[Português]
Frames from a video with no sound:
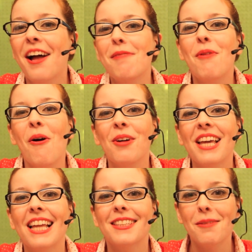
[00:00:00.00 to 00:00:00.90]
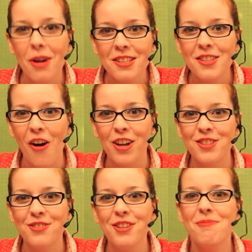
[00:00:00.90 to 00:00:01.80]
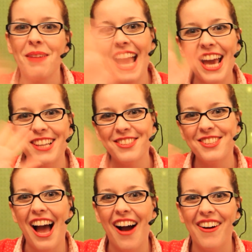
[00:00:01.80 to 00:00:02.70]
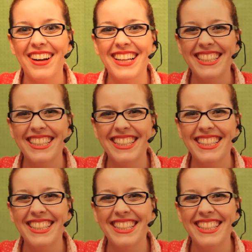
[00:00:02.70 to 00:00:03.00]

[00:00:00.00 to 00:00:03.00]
tá bom, querida. Boa sorte, viu? Beijo, tchau.